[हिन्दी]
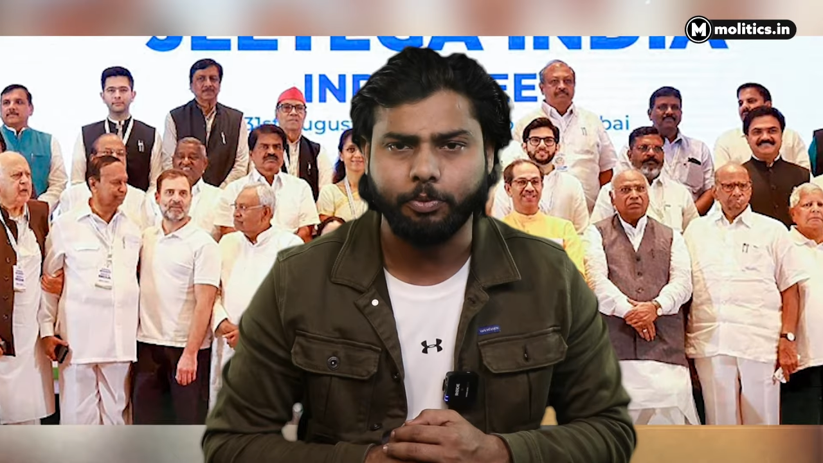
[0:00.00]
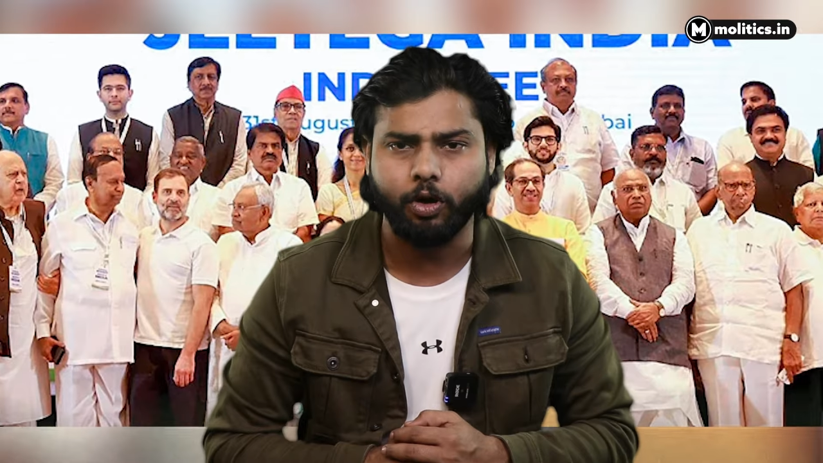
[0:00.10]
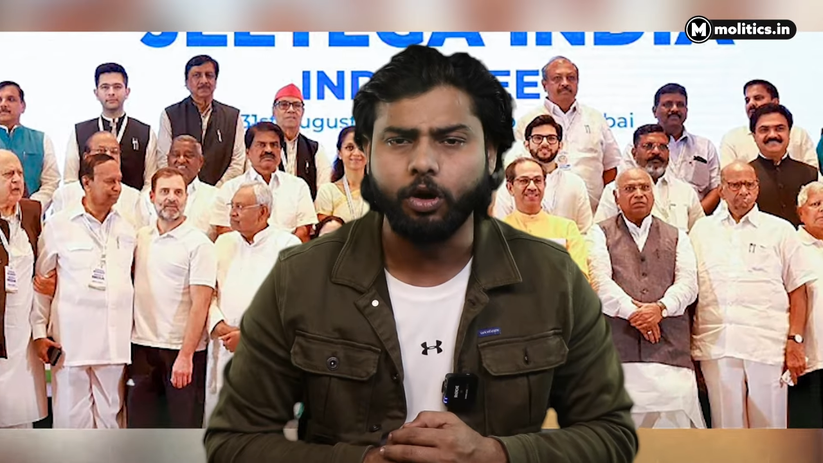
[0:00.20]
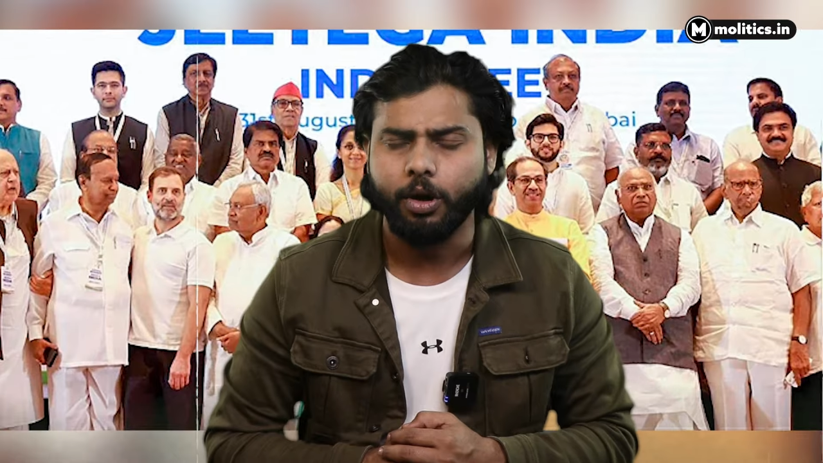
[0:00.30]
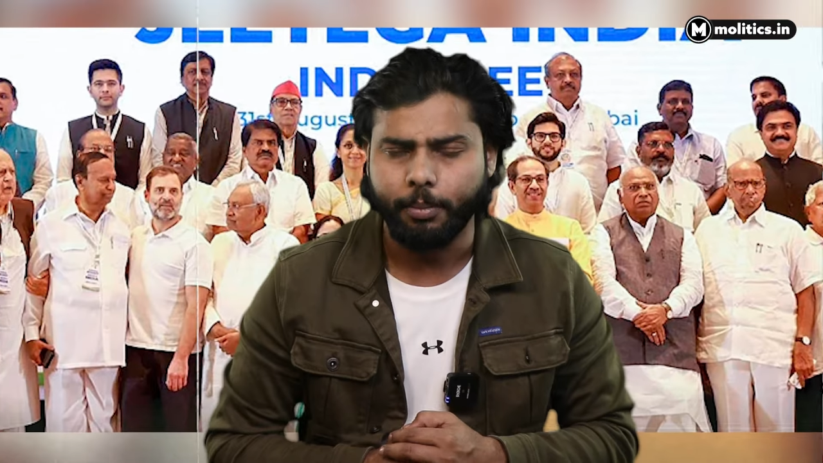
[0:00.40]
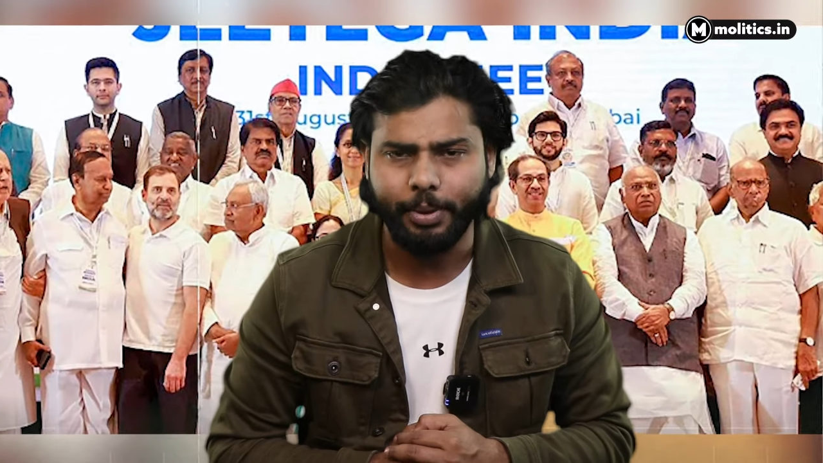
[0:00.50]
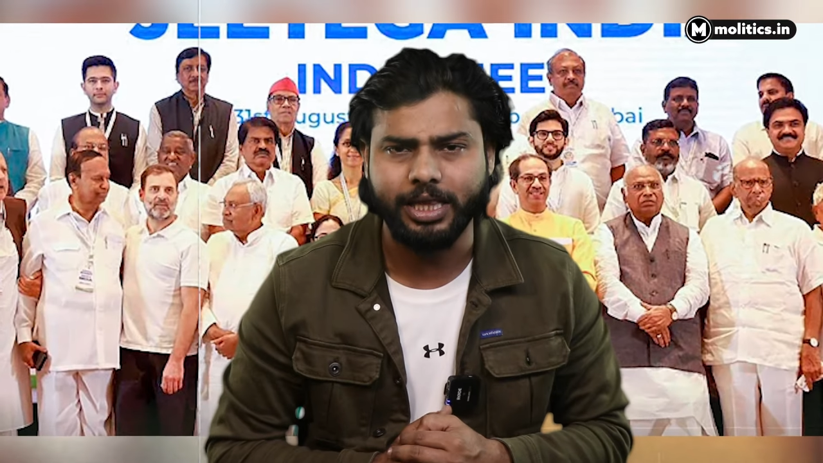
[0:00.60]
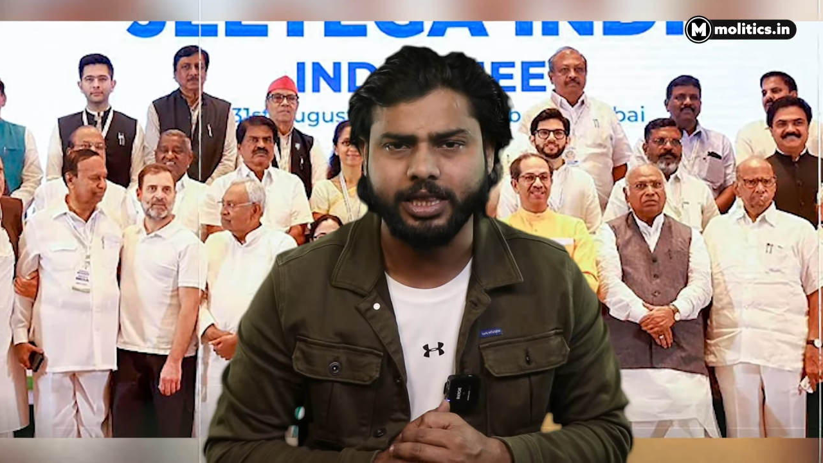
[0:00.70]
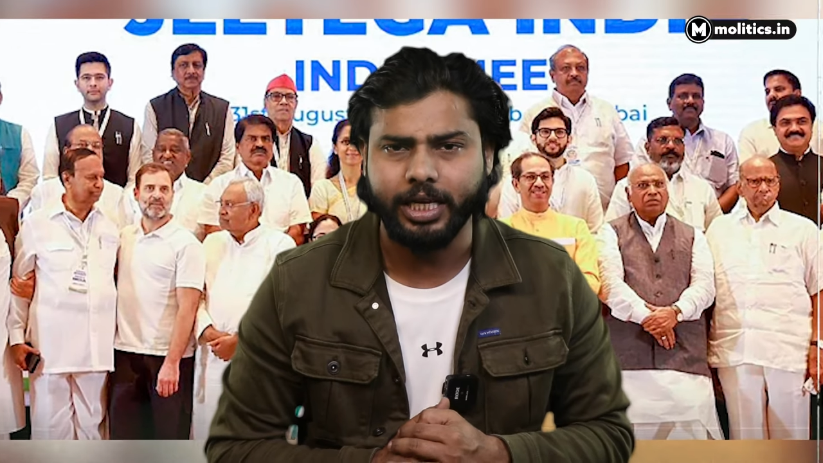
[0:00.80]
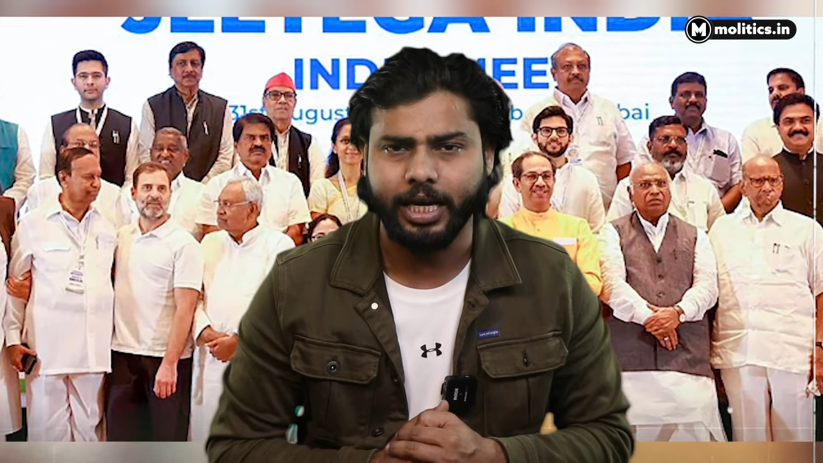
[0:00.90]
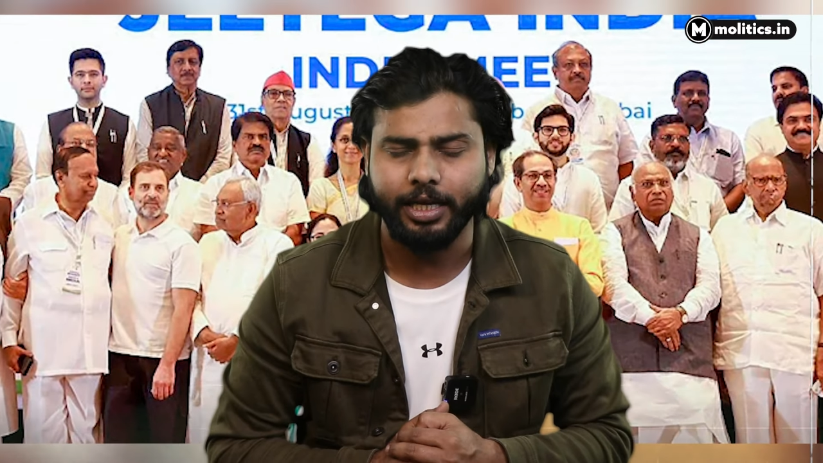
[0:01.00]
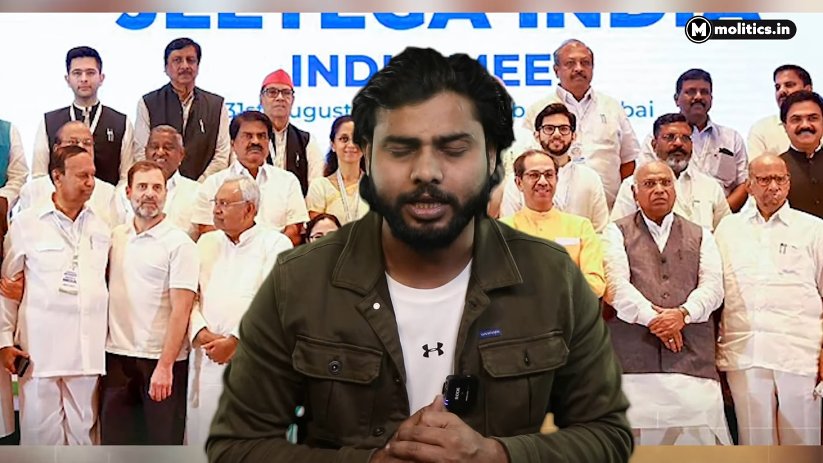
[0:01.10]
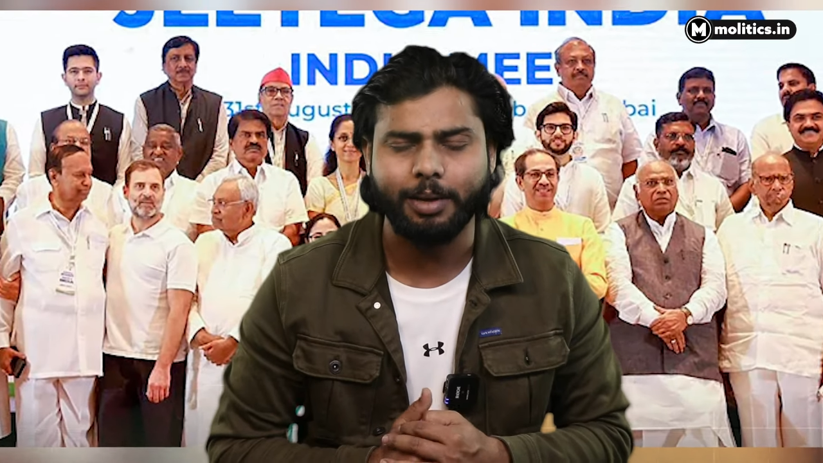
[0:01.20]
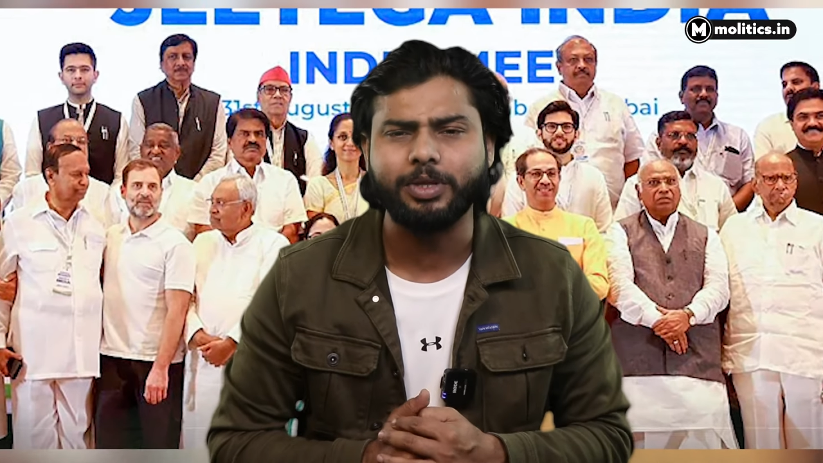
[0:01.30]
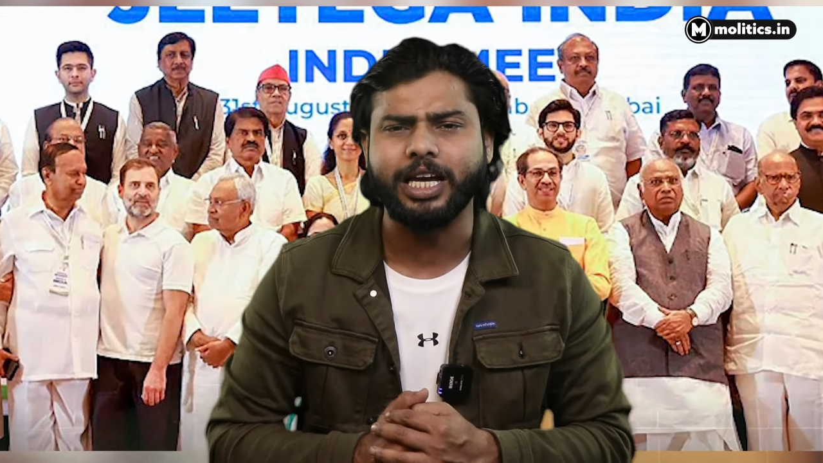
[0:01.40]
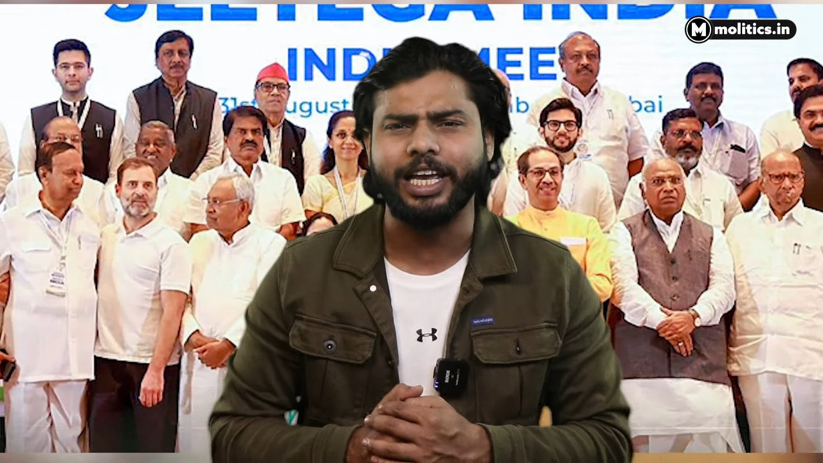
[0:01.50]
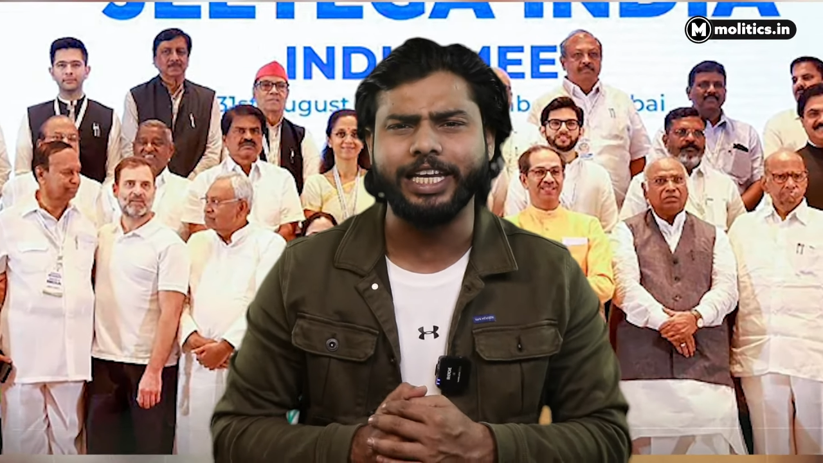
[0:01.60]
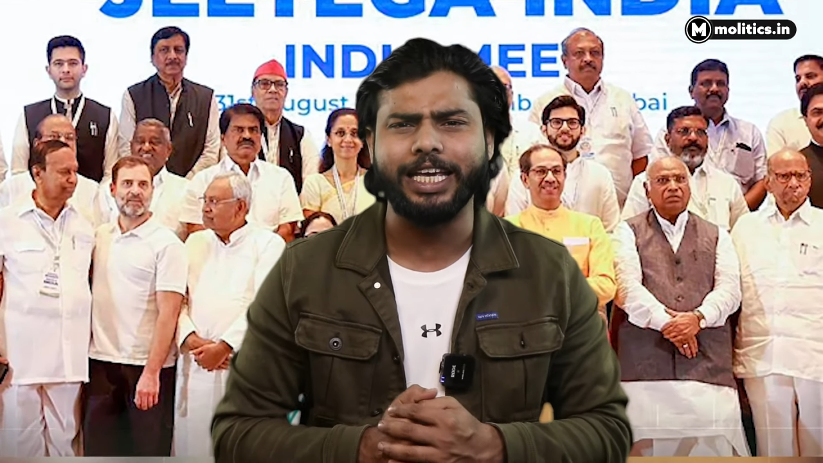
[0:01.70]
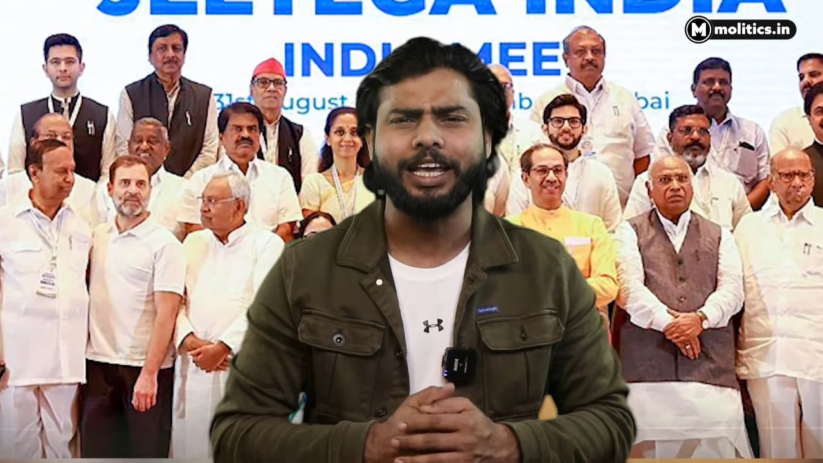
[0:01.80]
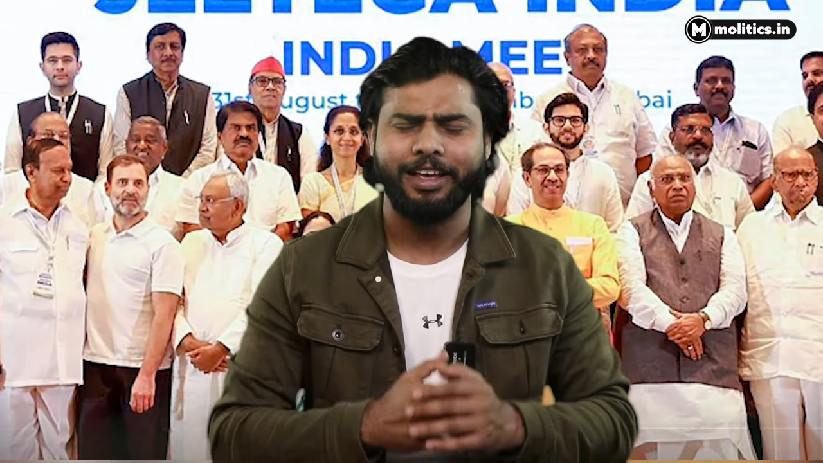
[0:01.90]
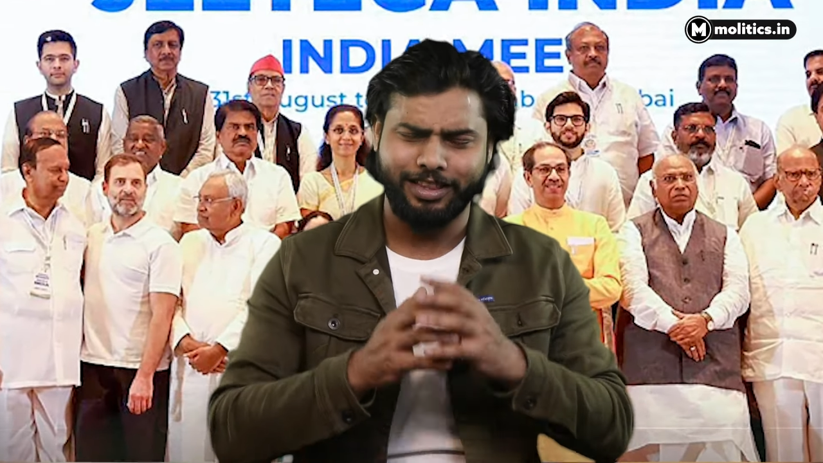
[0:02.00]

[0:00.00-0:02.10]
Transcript: आपको मिलती रहे तब तक के लिए